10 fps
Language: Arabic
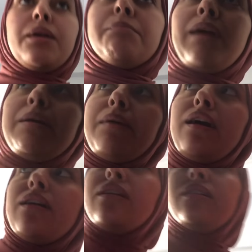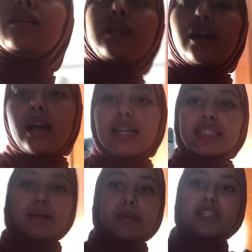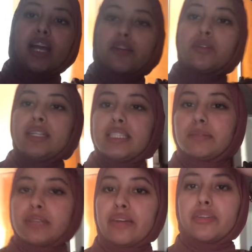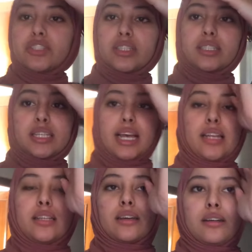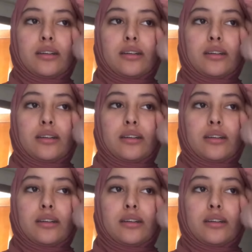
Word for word: ماما الطابليه شحال كان عندي من عام فاش درتيها ليا